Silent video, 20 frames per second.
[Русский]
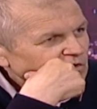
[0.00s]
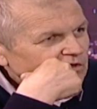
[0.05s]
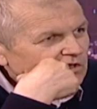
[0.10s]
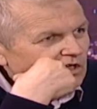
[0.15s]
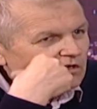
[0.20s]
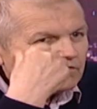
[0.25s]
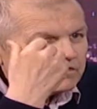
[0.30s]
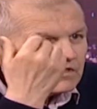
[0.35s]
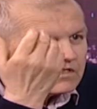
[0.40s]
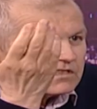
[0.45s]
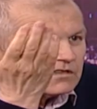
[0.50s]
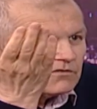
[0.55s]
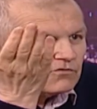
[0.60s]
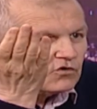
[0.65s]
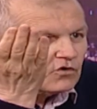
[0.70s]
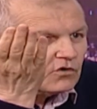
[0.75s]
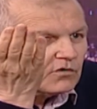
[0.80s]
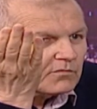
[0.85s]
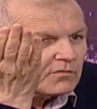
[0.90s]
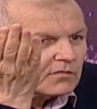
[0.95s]
Там в
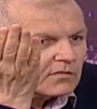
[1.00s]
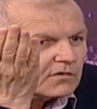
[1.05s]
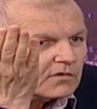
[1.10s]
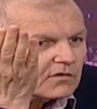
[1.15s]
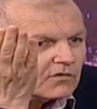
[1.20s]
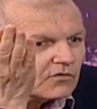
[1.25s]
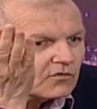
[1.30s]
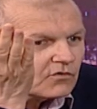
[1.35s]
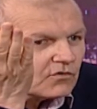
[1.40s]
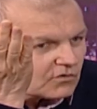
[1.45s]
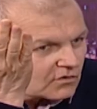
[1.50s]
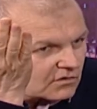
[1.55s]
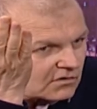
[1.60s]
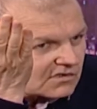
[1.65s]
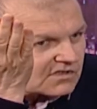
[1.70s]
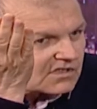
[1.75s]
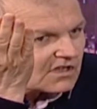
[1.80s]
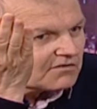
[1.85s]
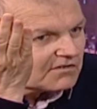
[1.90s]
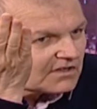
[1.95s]
основном
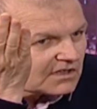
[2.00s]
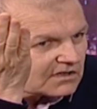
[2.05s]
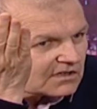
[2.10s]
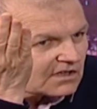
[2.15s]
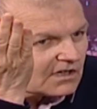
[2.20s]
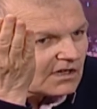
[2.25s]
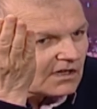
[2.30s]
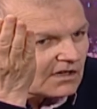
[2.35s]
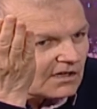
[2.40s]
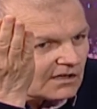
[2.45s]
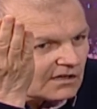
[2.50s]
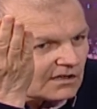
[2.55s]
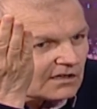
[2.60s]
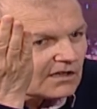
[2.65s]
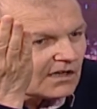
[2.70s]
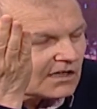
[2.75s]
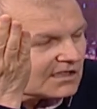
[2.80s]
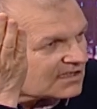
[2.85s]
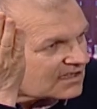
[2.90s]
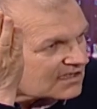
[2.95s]
совета,
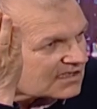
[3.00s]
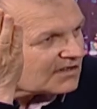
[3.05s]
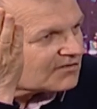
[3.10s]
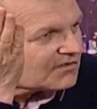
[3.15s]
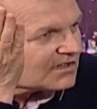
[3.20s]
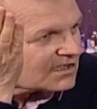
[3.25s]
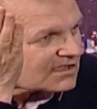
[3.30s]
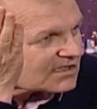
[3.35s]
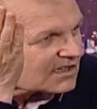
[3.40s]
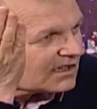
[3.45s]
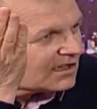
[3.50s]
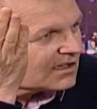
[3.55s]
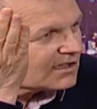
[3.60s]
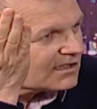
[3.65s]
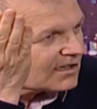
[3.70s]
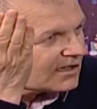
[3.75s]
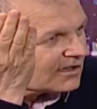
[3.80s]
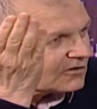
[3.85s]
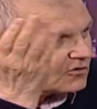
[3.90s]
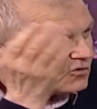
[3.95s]
а, антисоветская
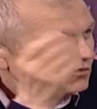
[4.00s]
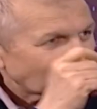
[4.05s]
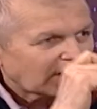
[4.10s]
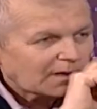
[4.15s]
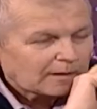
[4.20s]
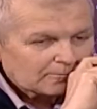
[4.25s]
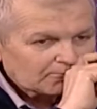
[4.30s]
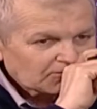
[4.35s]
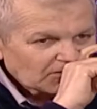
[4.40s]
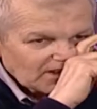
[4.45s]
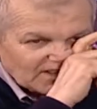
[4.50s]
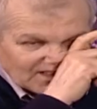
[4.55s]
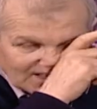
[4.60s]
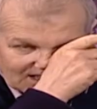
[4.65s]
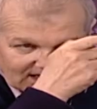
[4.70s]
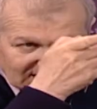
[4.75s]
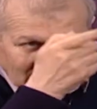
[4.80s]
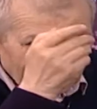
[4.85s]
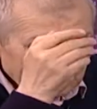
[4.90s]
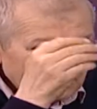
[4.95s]
литература,
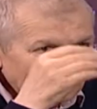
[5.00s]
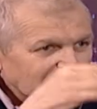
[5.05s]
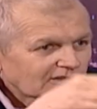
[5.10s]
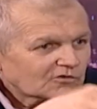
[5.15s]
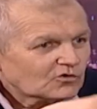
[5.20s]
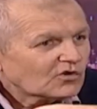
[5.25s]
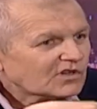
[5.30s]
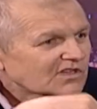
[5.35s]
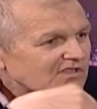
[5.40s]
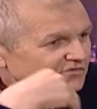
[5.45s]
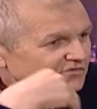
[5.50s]
литература